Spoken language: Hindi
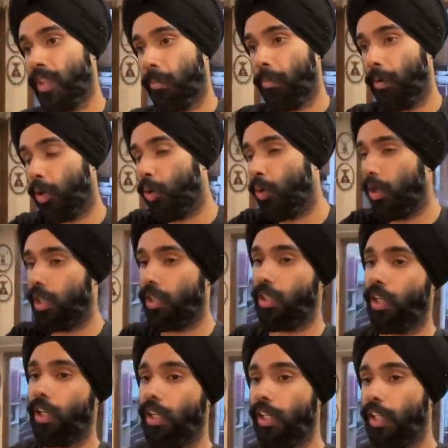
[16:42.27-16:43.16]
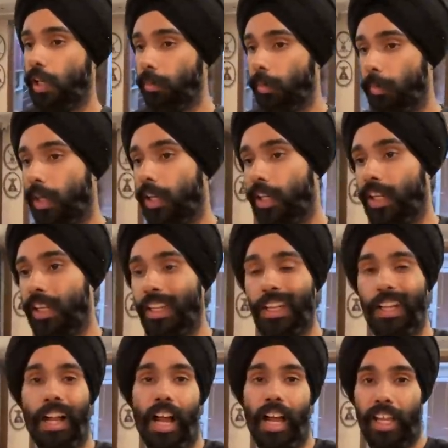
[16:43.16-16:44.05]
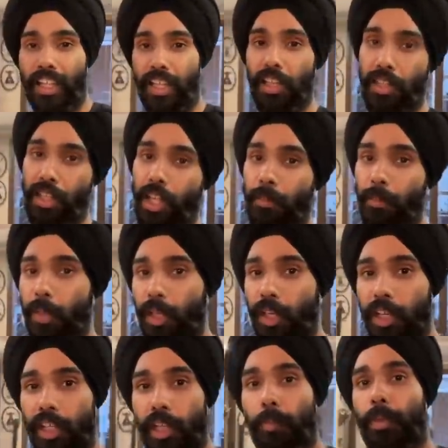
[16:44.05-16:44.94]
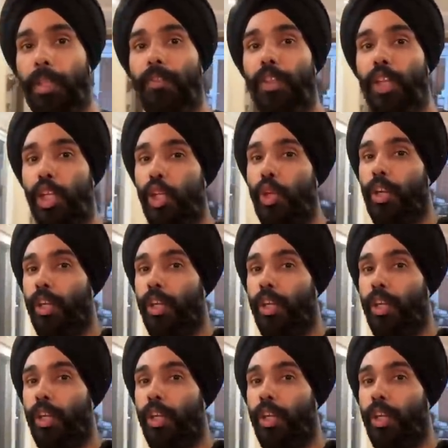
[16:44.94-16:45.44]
पकौड़े तल लिए अभी बैठेंगे खाएंगे साथ में करेंगे अपनी वीडियो